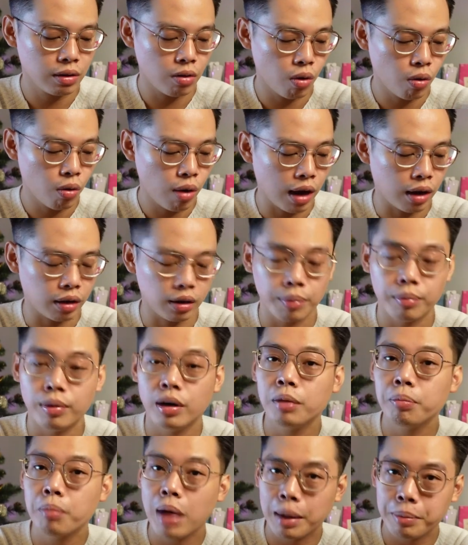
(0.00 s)
có khoảng tầm
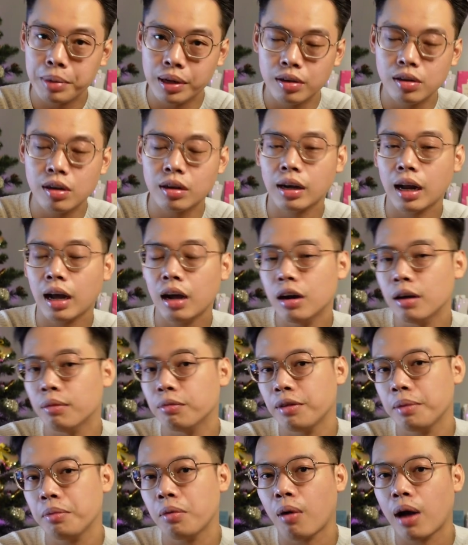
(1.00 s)
hơn 30 nước đã hợp
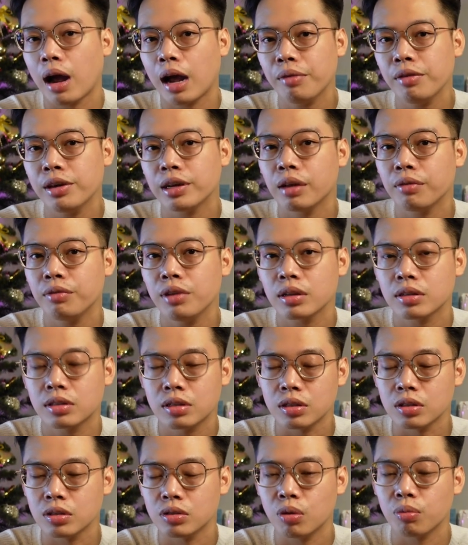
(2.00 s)
pháp hóa về cái việc
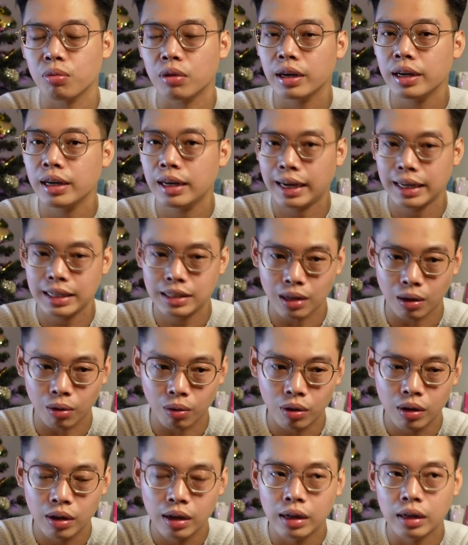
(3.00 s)
sử dụng cây gai
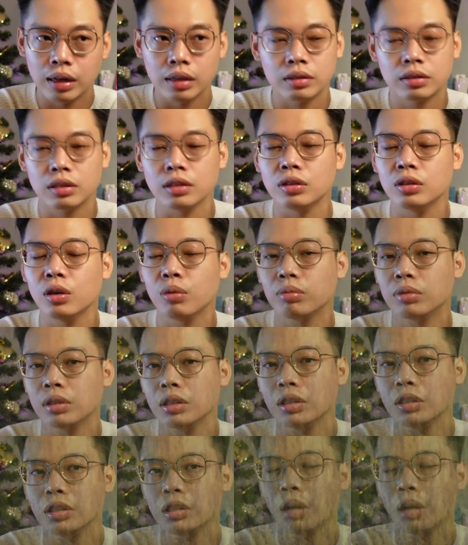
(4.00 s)
dầu sử dụng từ